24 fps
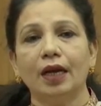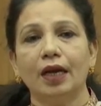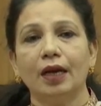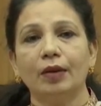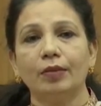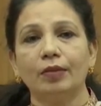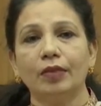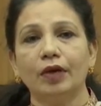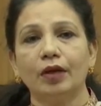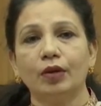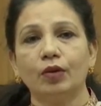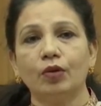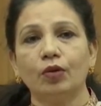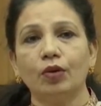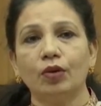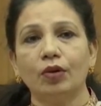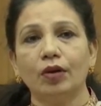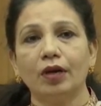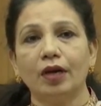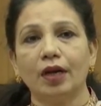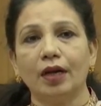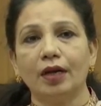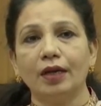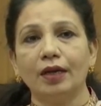আমরা
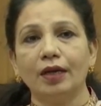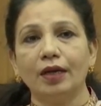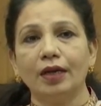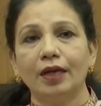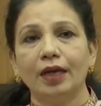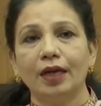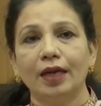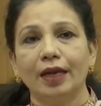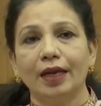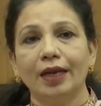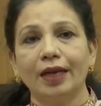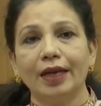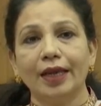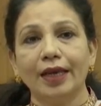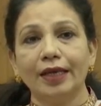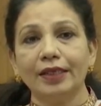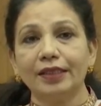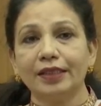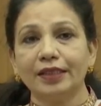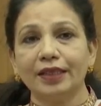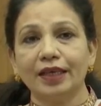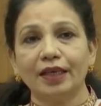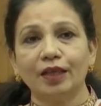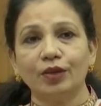করোনার লেস
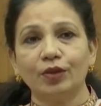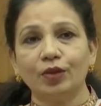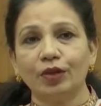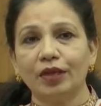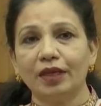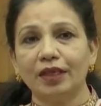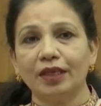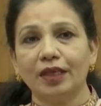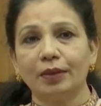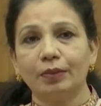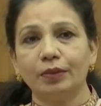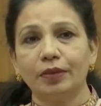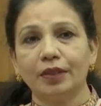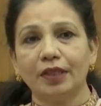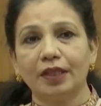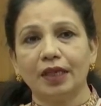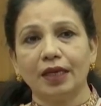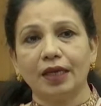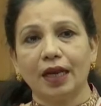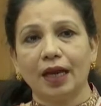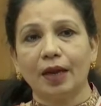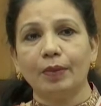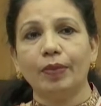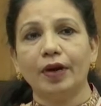টেনে ধরে
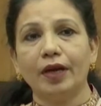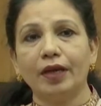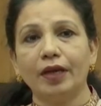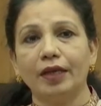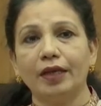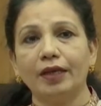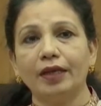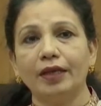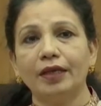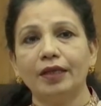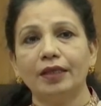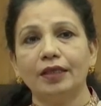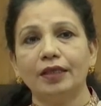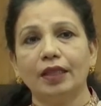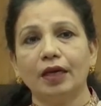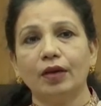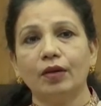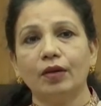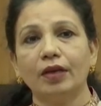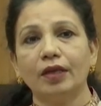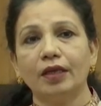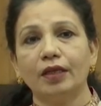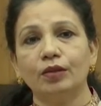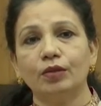না পারি
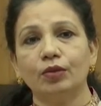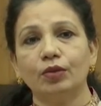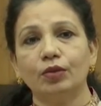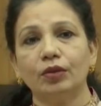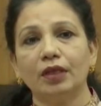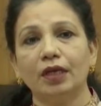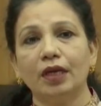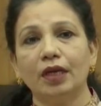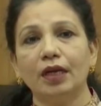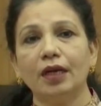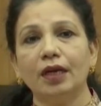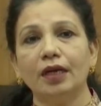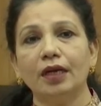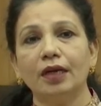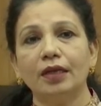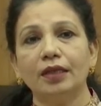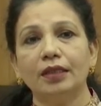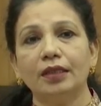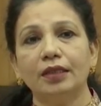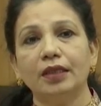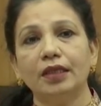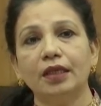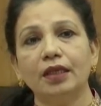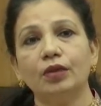তাহলে কিন্তু এটা
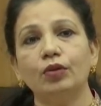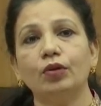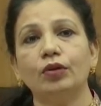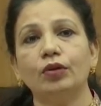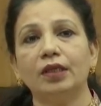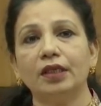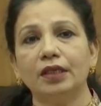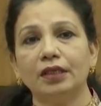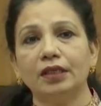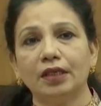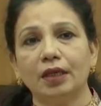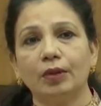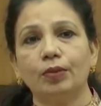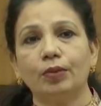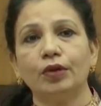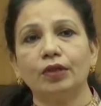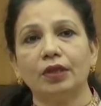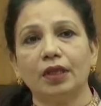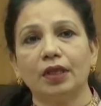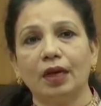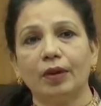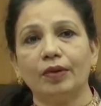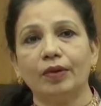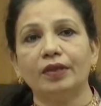দীর্ঘদিন
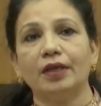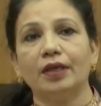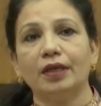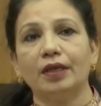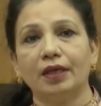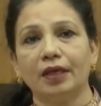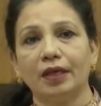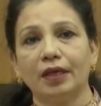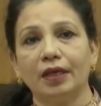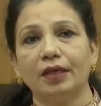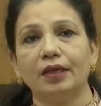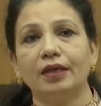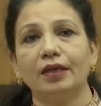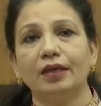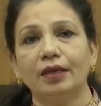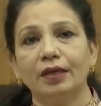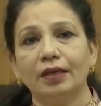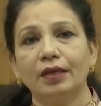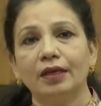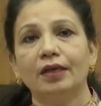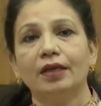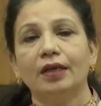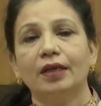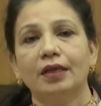আমাদের
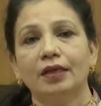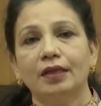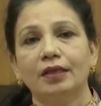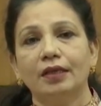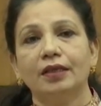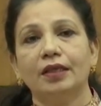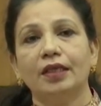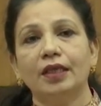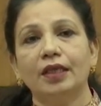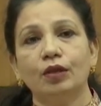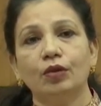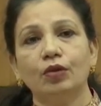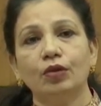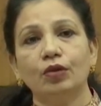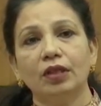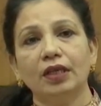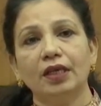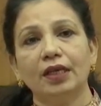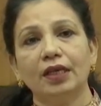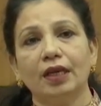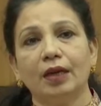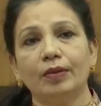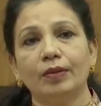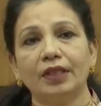
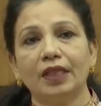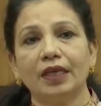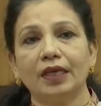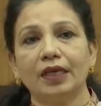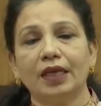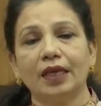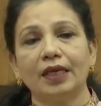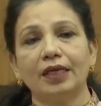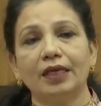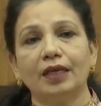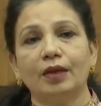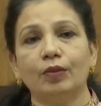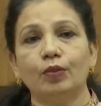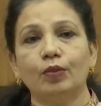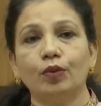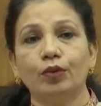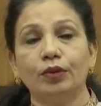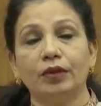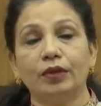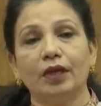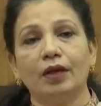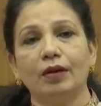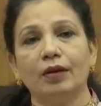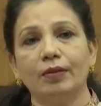দীর্ঘদিন আমাদেরকে এটা
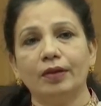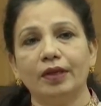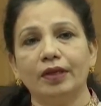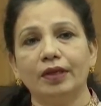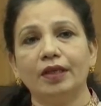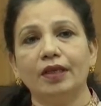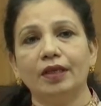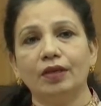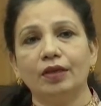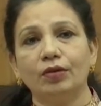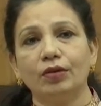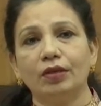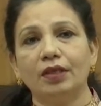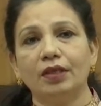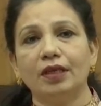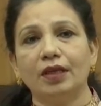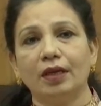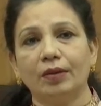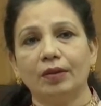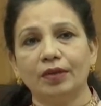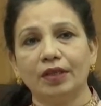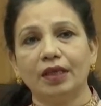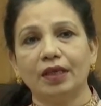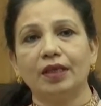ভুগতে হবে দীর্ঘদিন
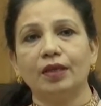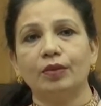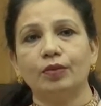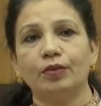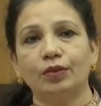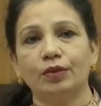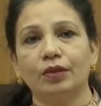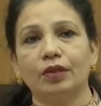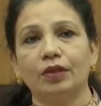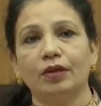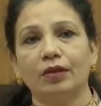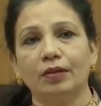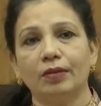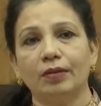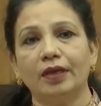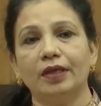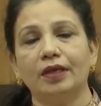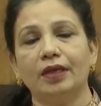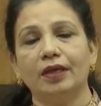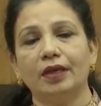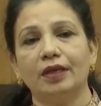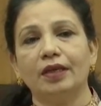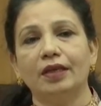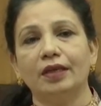আমাদেরকে ভুগতে হবে
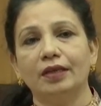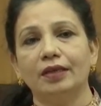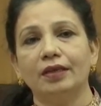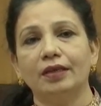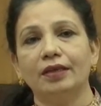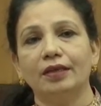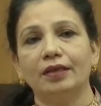এটা নিয়ে